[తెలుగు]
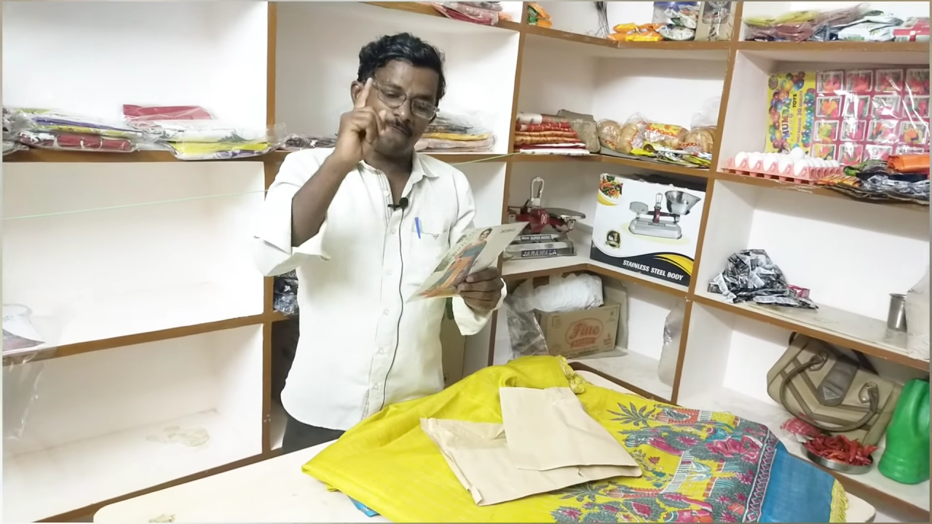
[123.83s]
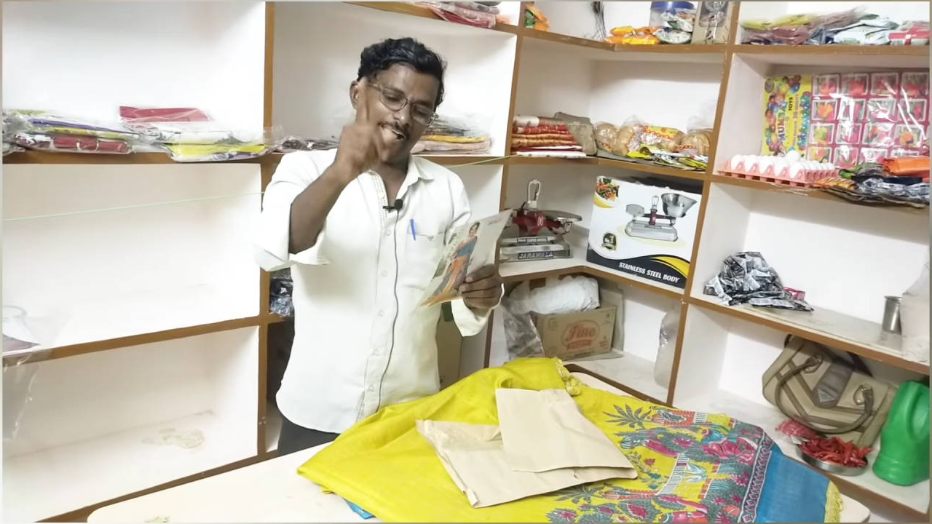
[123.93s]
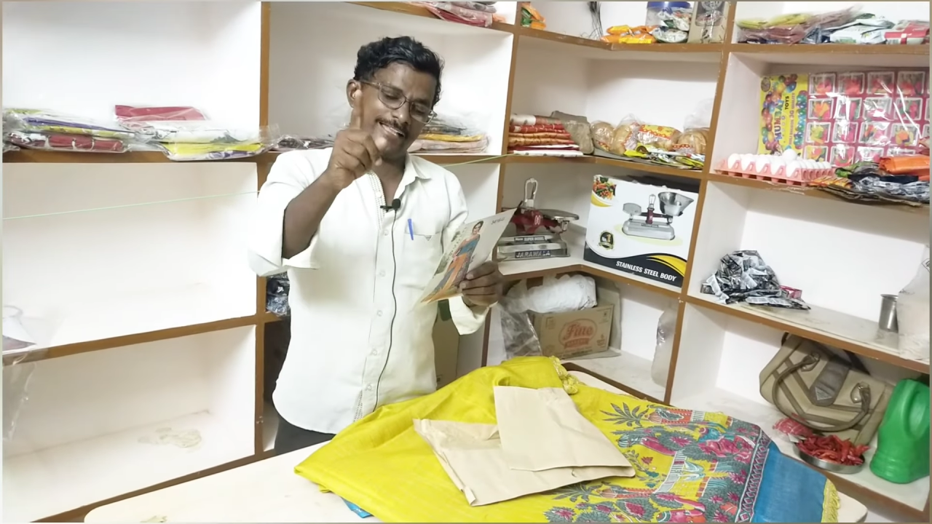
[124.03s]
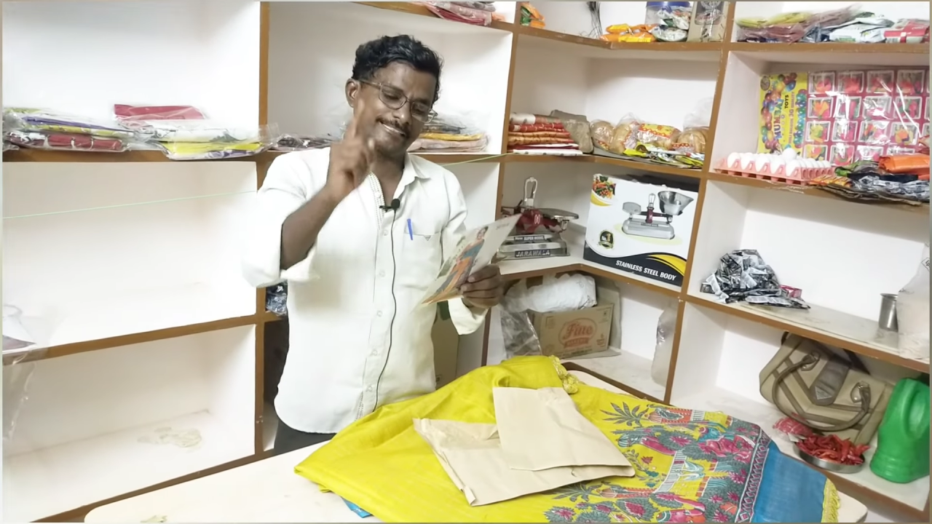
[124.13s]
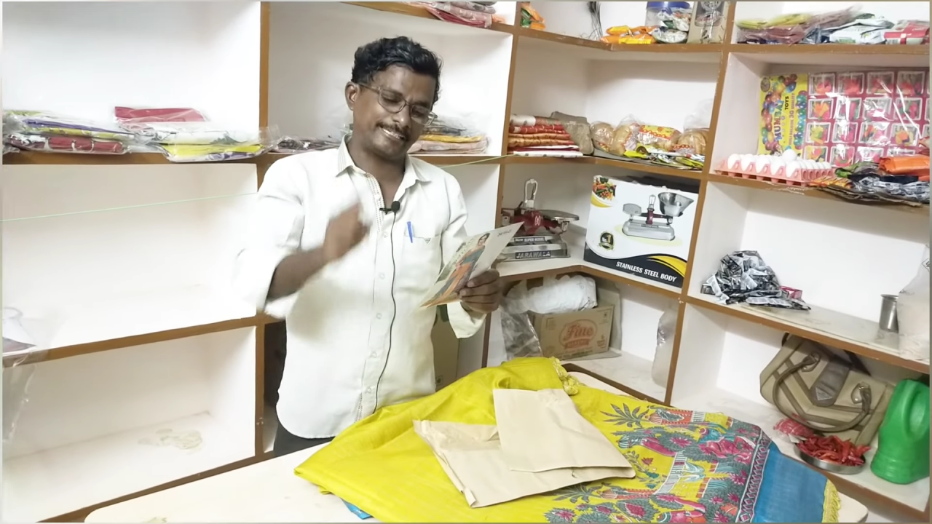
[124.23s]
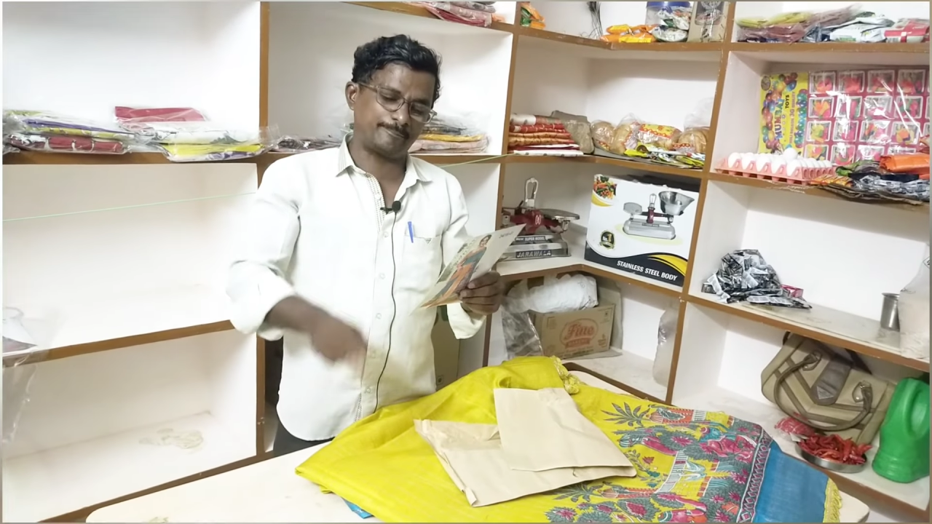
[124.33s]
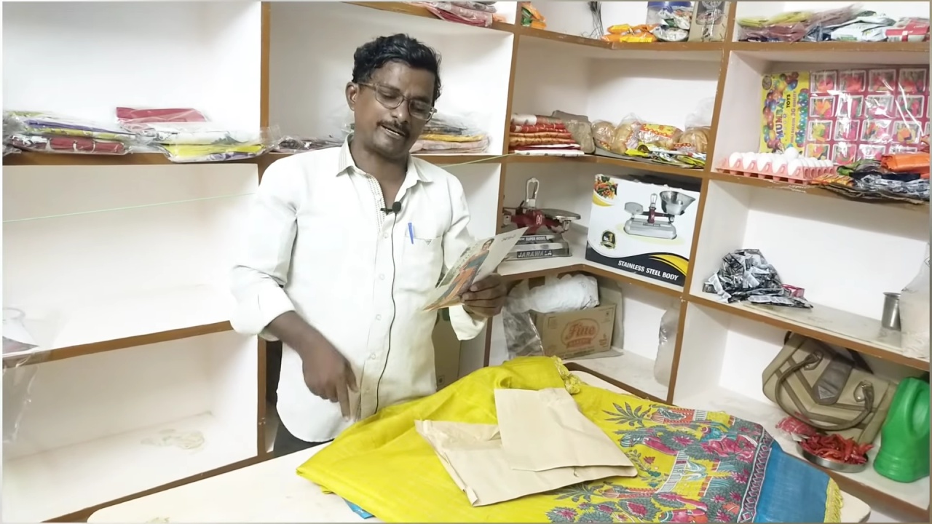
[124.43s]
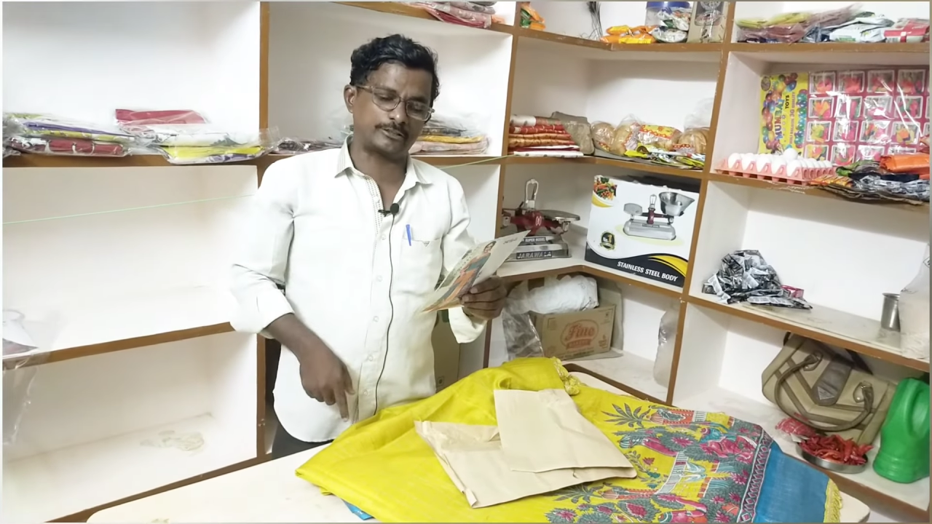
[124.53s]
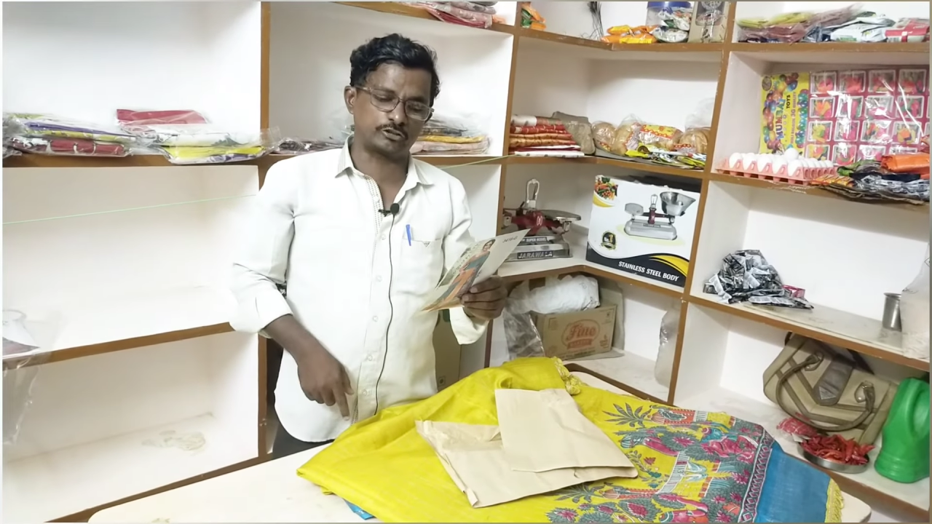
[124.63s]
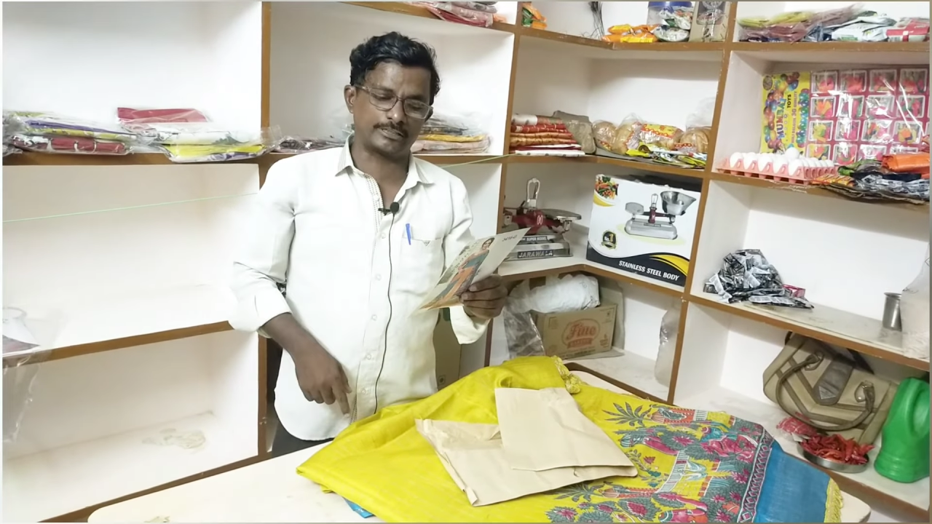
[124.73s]
ఫ్యాన్సీ
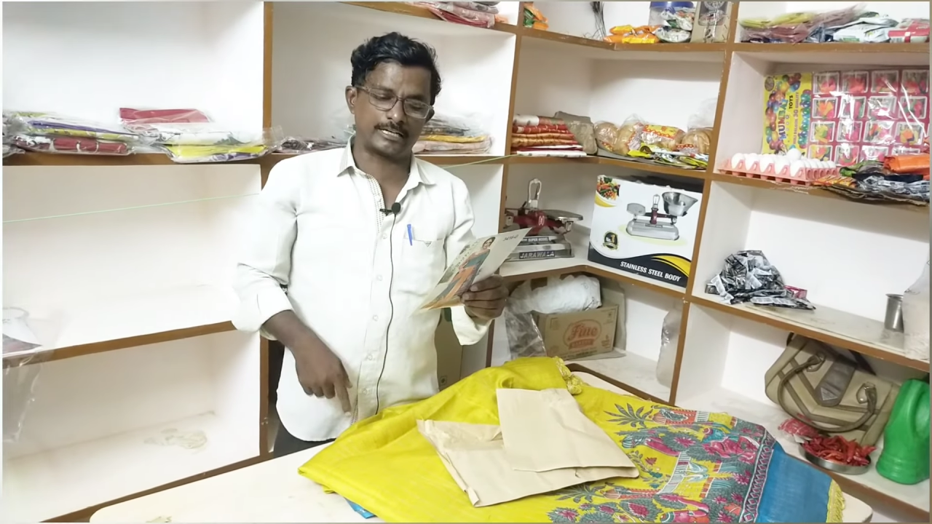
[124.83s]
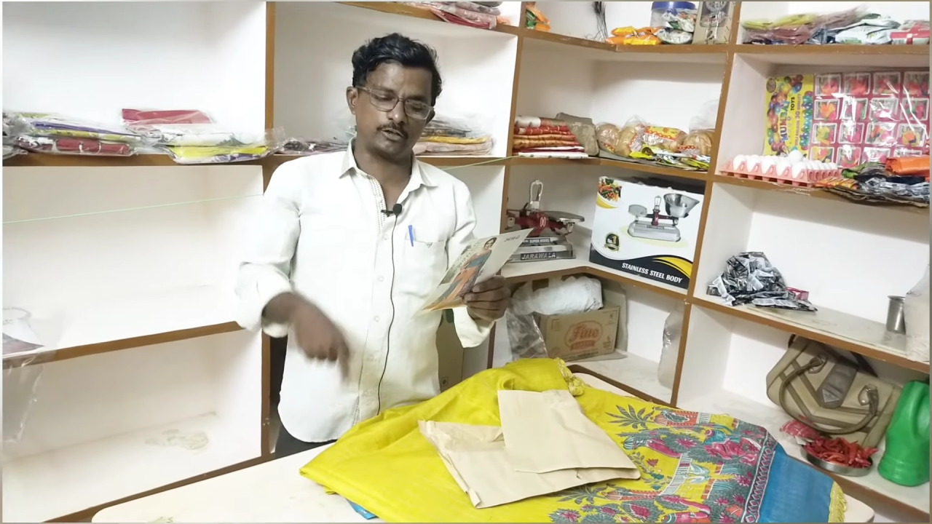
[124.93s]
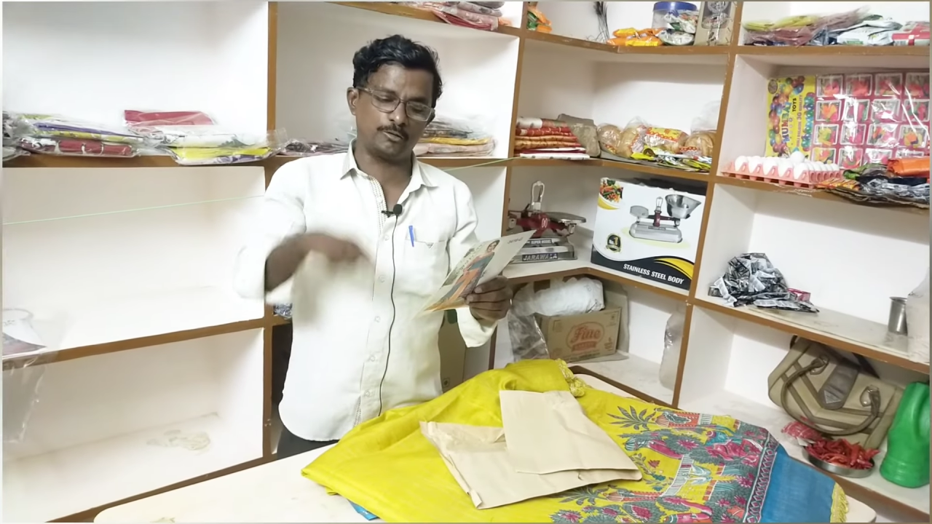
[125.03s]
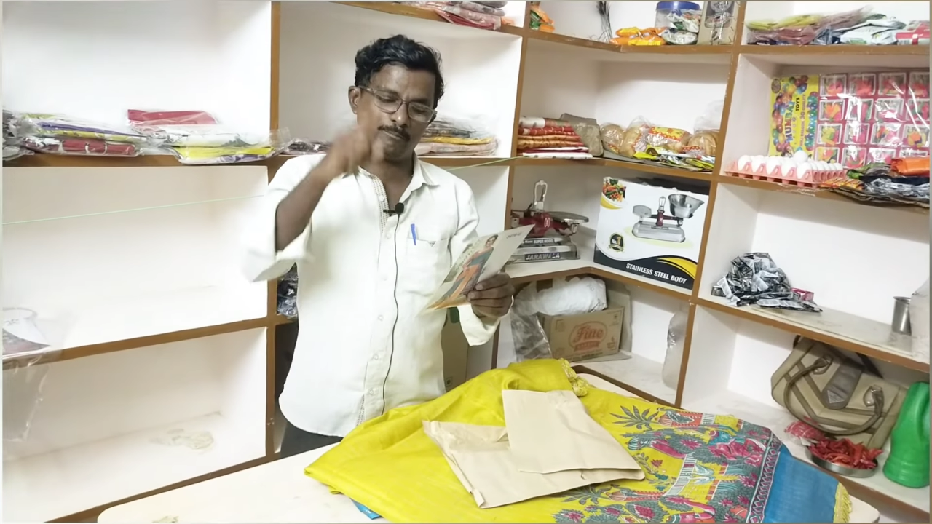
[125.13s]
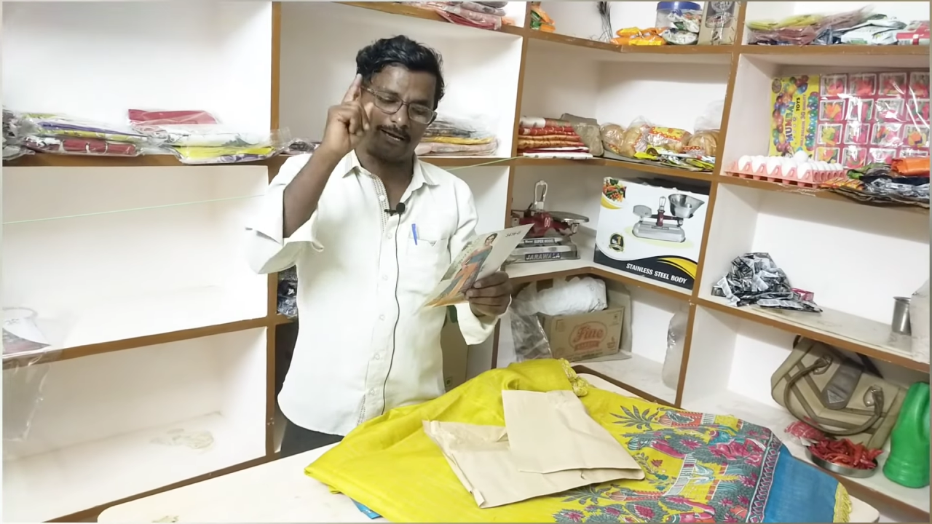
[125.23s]
పట్టు చీరలు